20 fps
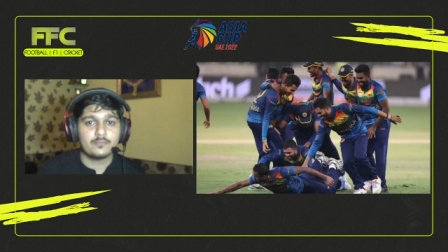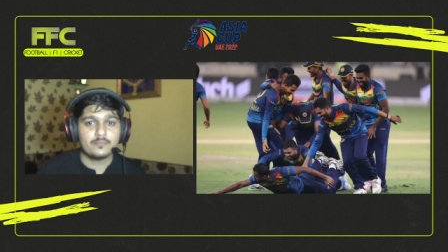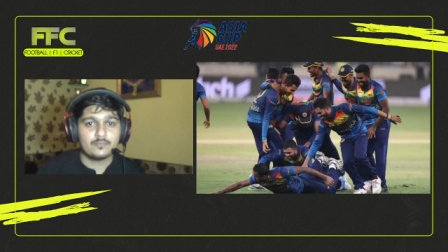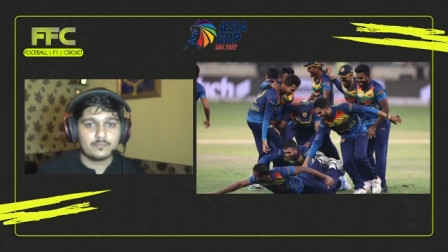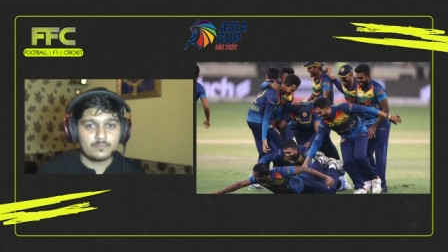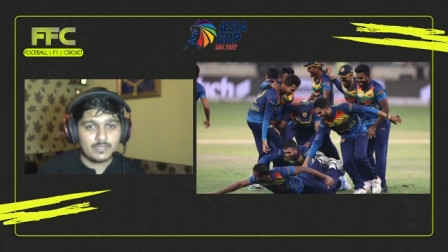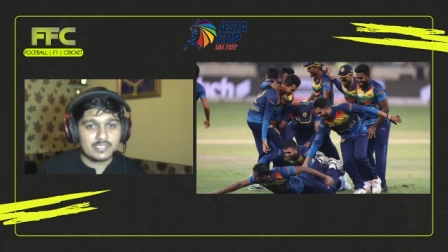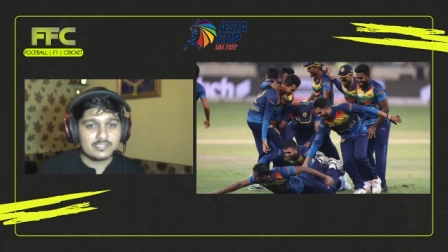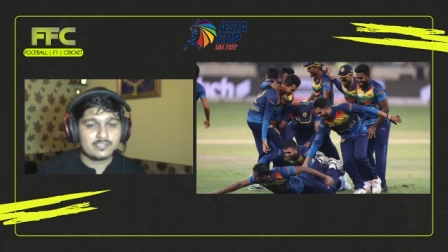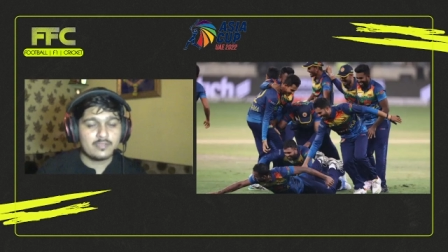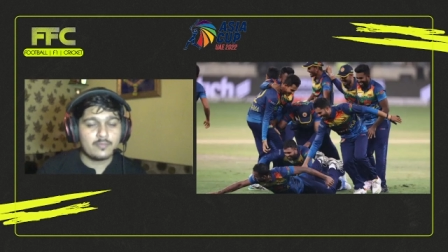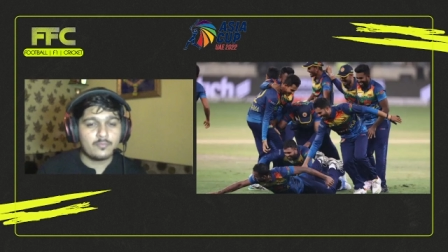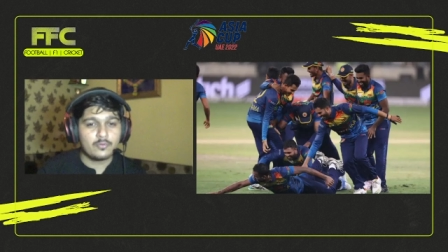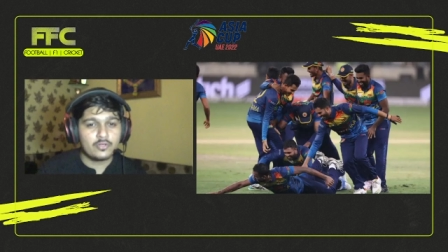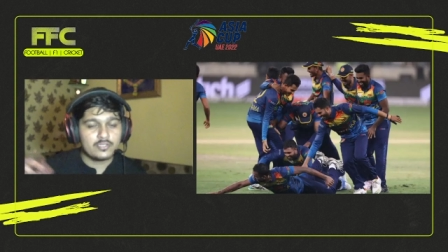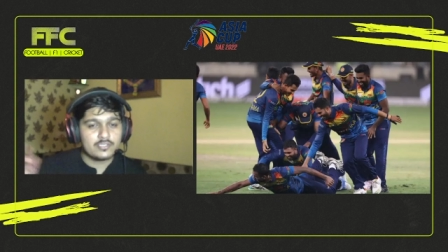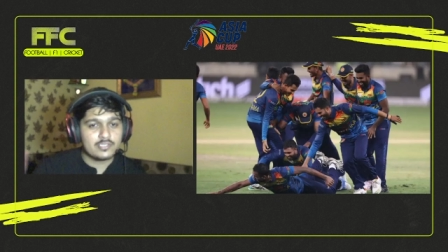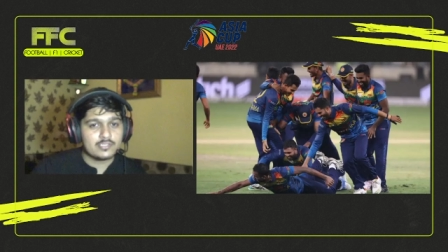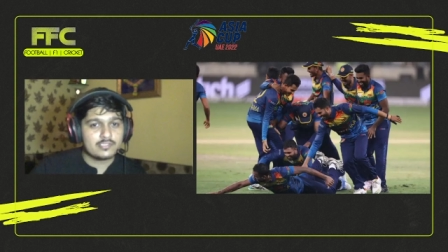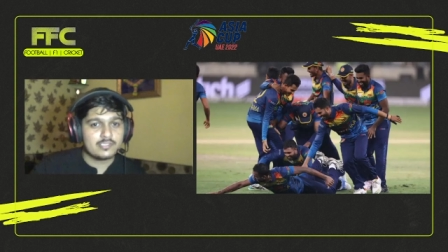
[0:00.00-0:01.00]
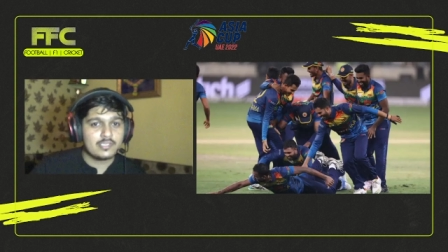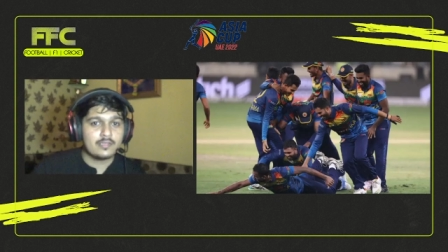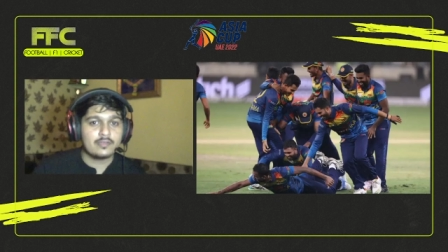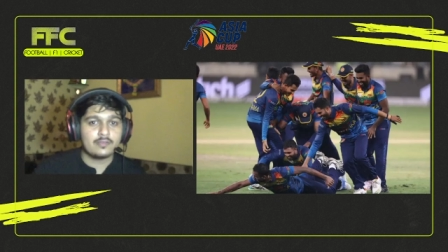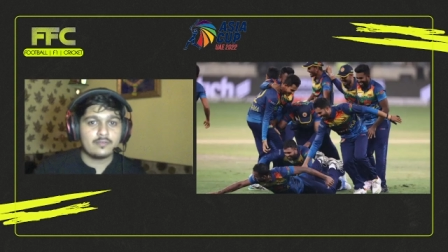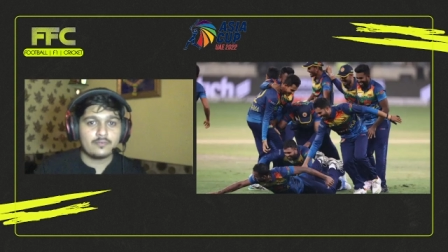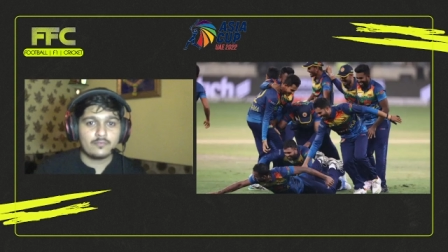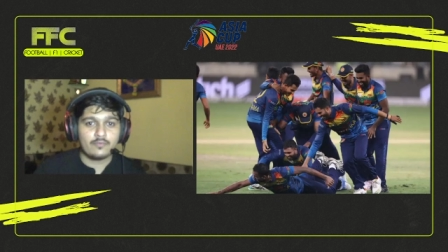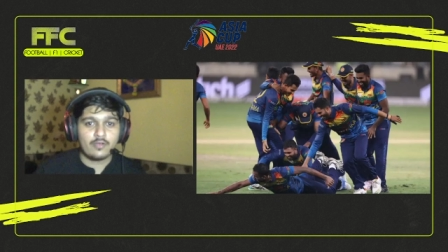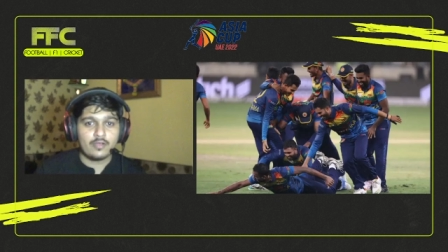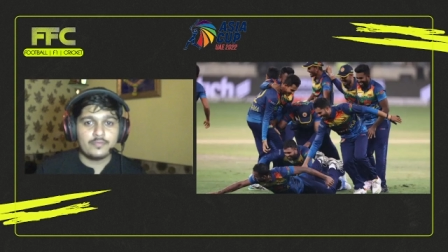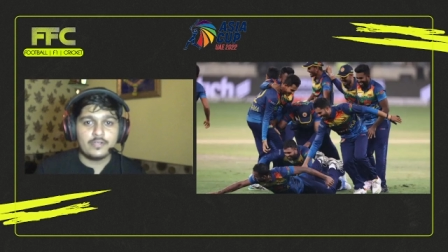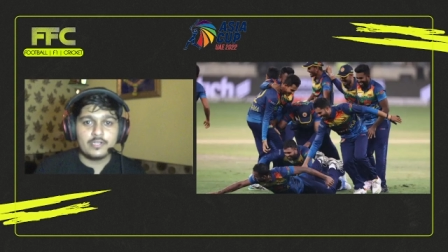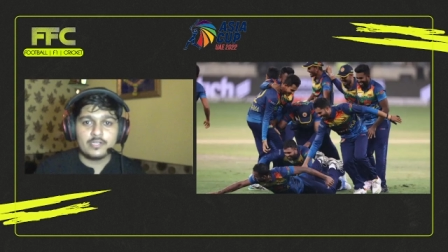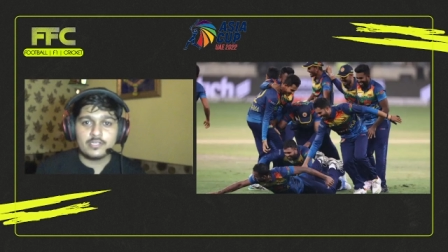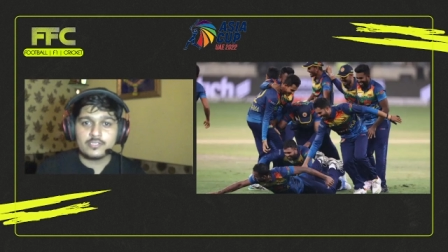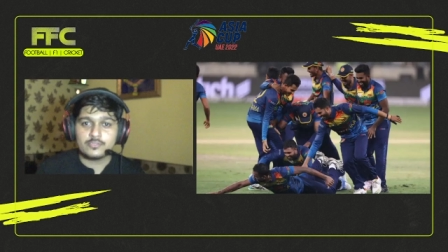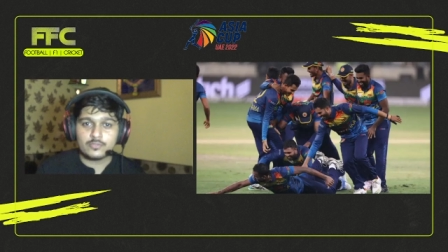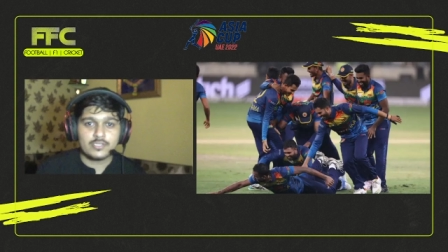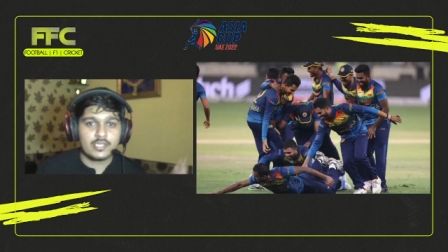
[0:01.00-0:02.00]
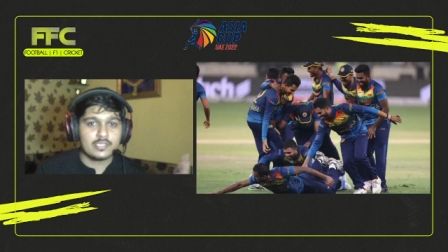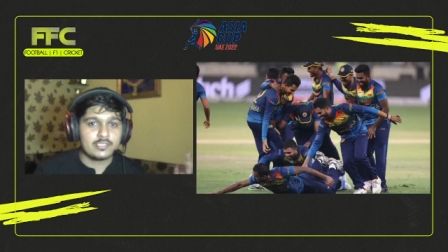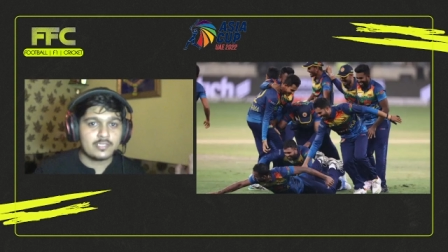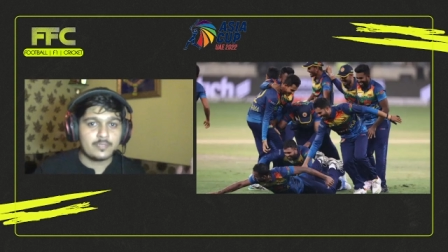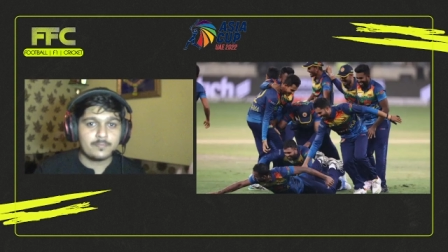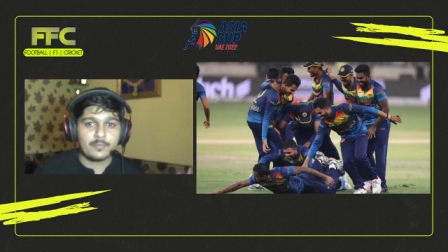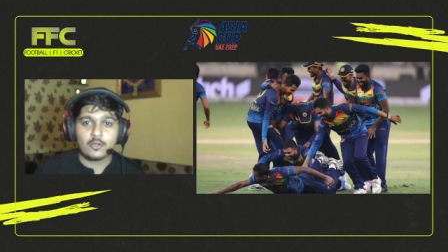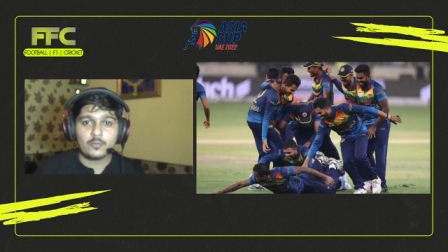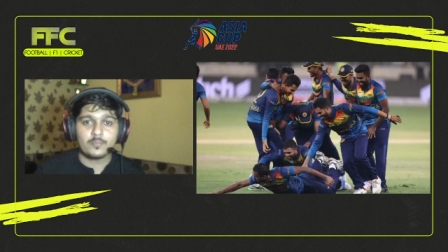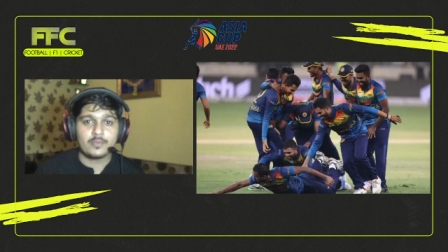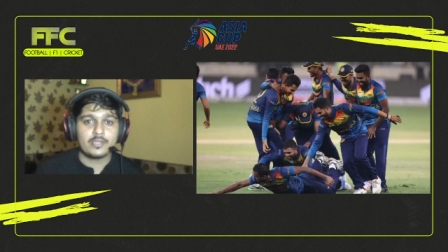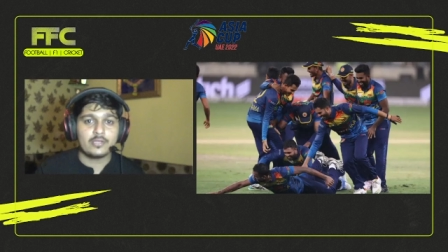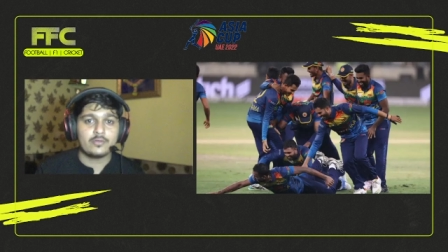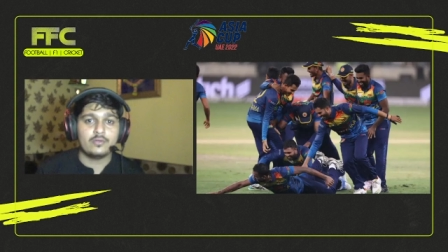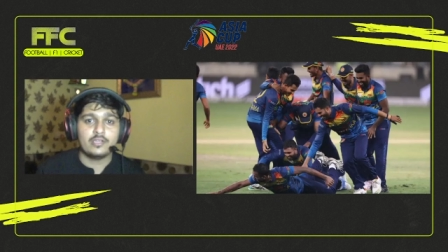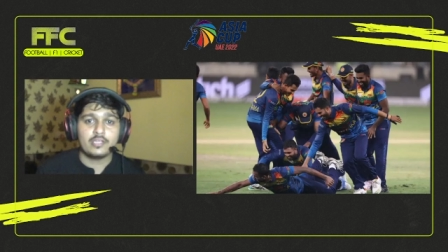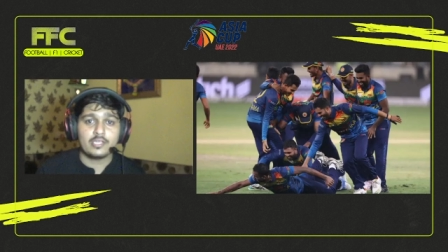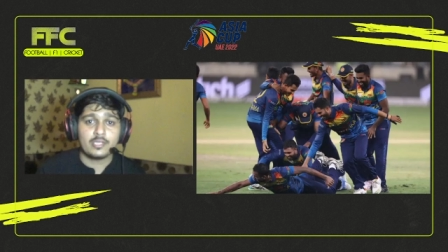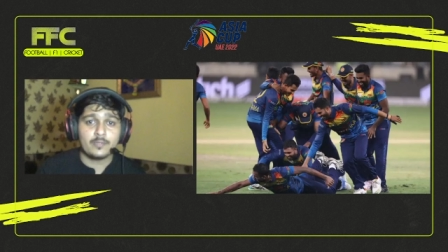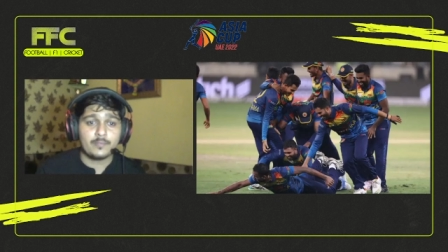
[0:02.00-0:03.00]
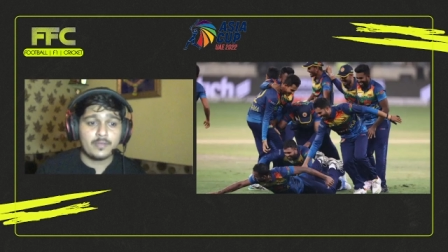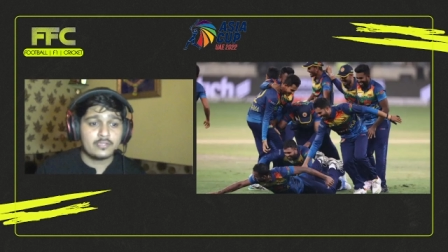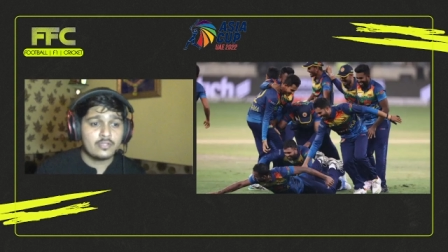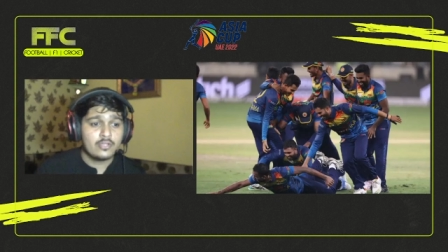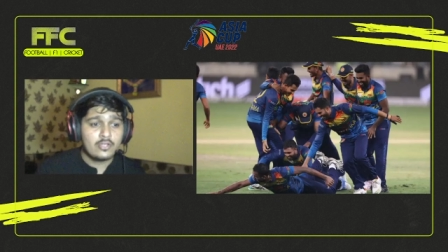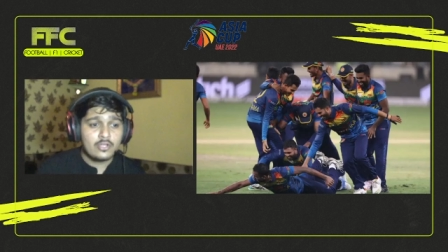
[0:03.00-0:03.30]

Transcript: मैं ऐसा बोल रहा हूँ जैसे वहाँ फील्डर्स हो जाते हैं पावर प्ले खुलने के बाद